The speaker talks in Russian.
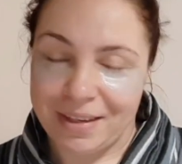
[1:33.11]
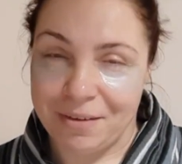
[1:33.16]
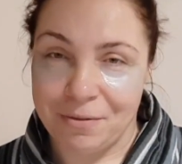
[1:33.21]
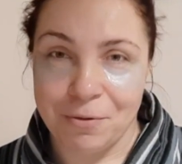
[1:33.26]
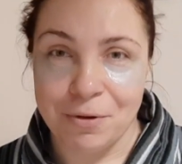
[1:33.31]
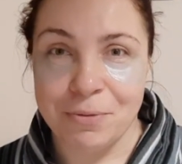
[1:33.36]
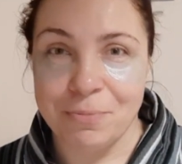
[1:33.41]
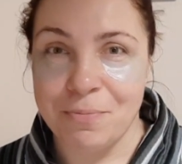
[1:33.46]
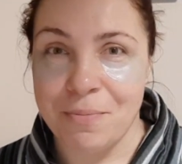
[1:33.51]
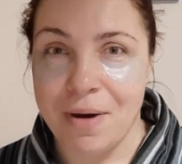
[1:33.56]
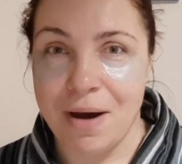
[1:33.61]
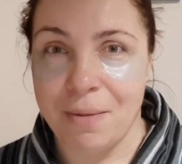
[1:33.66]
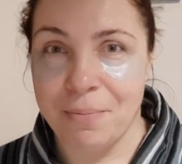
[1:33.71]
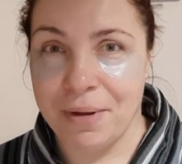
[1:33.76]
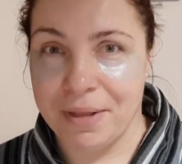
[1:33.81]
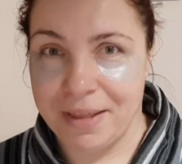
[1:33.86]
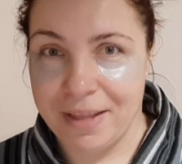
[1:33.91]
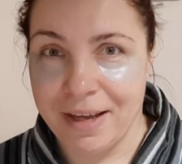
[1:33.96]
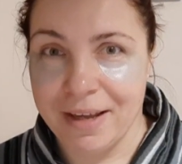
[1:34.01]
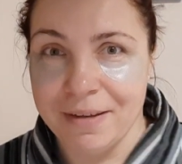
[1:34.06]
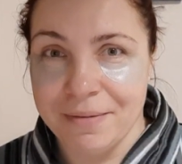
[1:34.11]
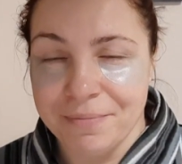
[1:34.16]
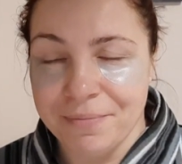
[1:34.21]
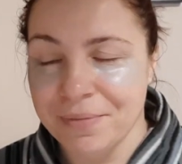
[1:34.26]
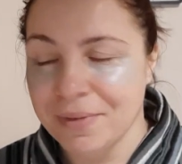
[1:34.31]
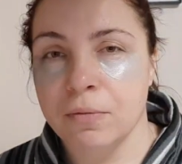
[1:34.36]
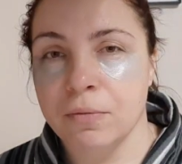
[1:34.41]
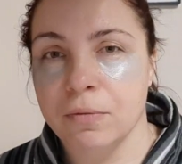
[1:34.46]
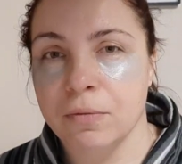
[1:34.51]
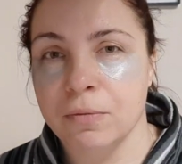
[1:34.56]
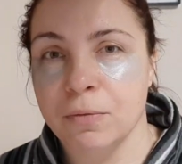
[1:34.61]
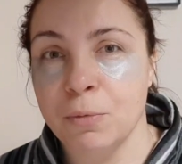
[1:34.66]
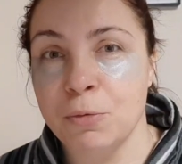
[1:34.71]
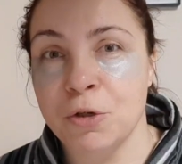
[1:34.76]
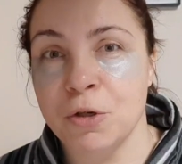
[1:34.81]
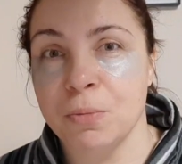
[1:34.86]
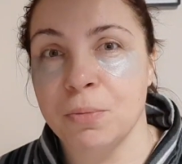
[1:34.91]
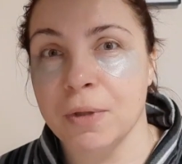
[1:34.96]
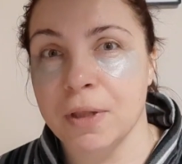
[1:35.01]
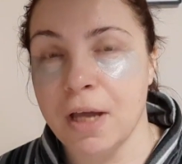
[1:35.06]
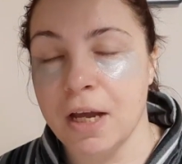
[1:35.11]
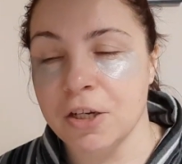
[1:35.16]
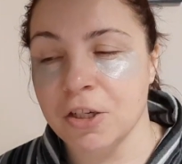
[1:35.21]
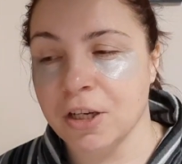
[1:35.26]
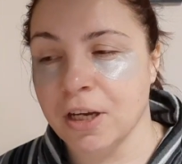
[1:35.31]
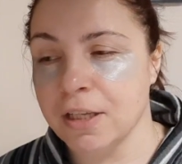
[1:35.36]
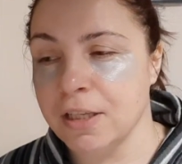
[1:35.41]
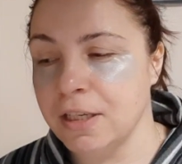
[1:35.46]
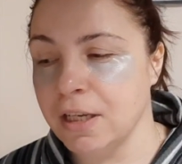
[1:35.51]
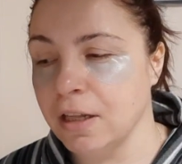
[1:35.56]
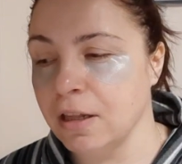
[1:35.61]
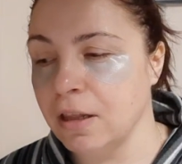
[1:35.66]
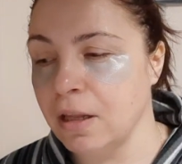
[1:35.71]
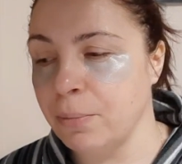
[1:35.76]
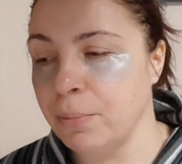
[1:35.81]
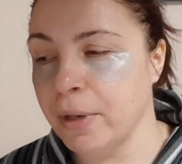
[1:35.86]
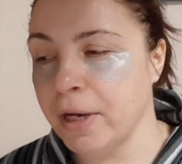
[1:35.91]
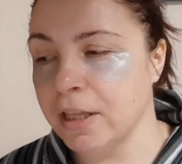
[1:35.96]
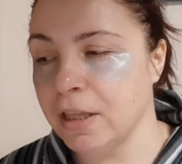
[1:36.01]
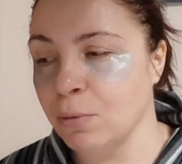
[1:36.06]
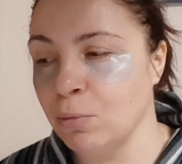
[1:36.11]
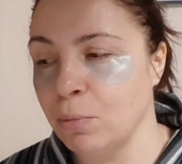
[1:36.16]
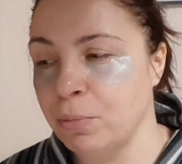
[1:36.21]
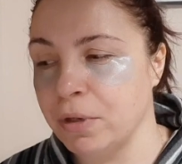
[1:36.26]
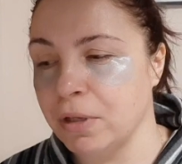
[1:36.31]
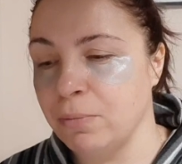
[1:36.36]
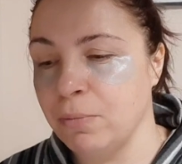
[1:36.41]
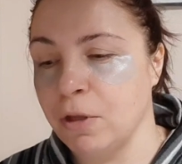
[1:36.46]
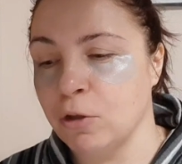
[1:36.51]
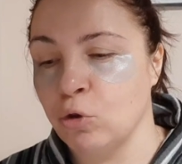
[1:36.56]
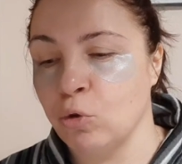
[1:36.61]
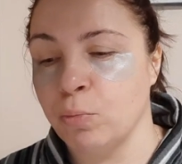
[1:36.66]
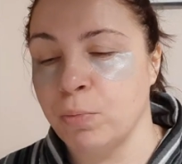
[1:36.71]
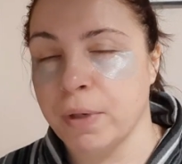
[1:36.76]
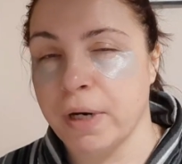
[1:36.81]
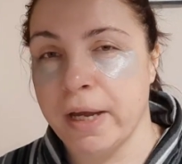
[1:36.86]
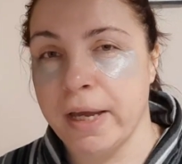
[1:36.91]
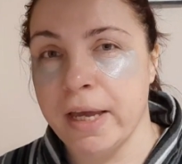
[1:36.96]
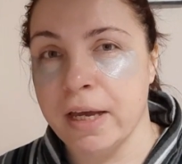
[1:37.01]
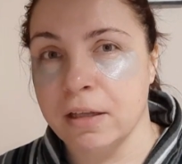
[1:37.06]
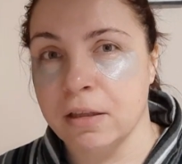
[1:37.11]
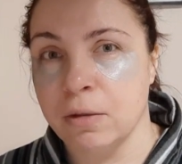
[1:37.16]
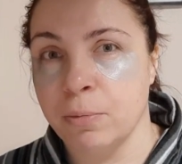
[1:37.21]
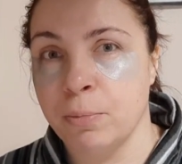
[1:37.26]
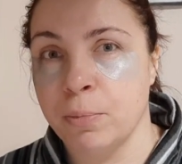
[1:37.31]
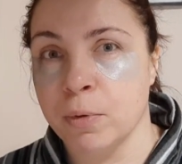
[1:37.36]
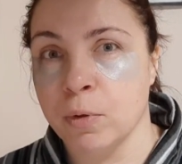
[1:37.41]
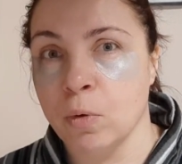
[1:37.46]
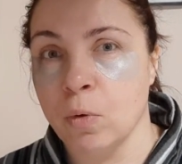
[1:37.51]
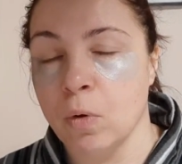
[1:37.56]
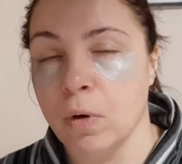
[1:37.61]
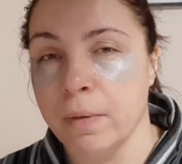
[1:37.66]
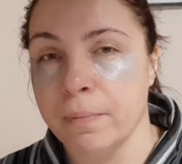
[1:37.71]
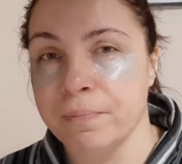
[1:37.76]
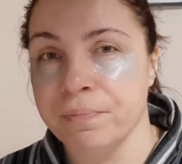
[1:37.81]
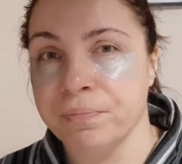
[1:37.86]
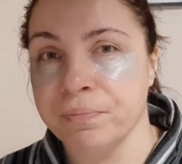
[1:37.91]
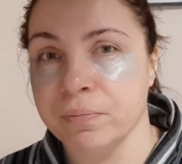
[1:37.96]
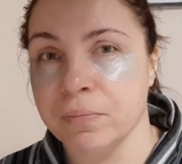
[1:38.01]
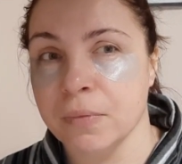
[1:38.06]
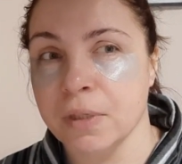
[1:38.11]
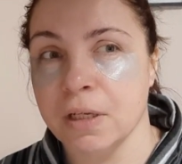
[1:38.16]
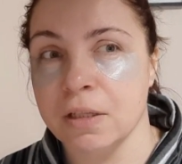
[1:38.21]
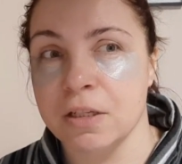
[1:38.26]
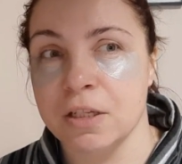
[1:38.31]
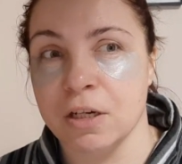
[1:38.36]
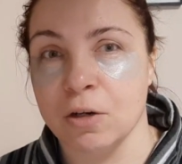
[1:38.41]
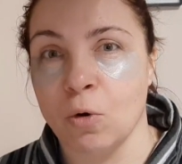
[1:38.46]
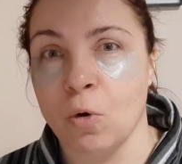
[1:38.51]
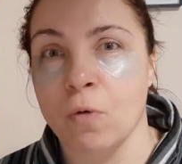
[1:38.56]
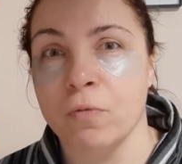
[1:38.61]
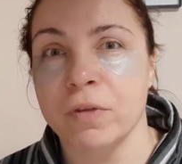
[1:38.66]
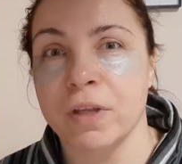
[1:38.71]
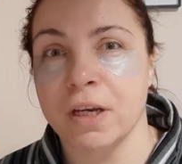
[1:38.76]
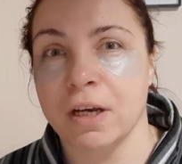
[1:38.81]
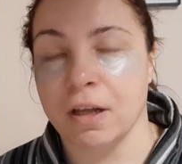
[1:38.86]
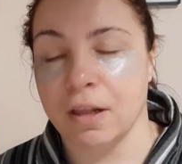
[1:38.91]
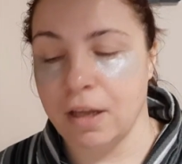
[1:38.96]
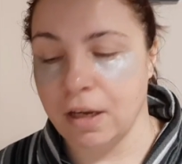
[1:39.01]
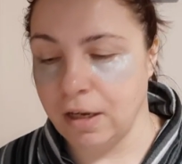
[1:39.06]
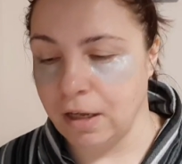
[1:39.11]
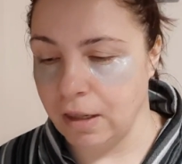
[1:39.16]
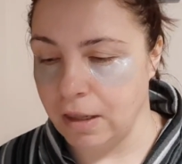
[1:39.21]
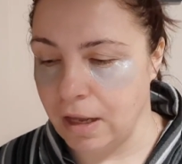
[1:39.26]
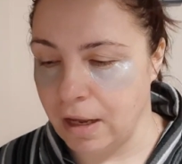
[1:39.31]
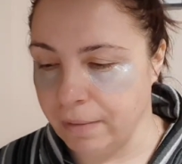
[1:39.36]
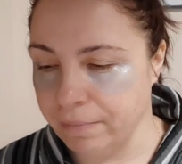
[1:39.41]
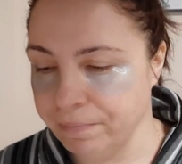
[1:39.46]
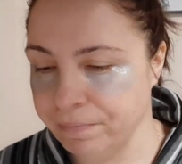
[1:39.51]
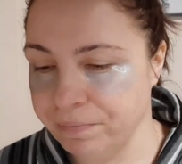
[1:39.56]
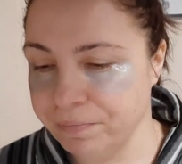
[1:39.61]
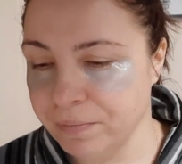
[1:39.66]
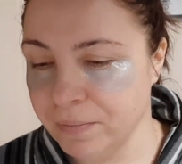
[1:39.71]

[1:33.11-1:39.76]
Вот мама, да? В общем, Милашка делала по этому предмету проект про церковные колокола.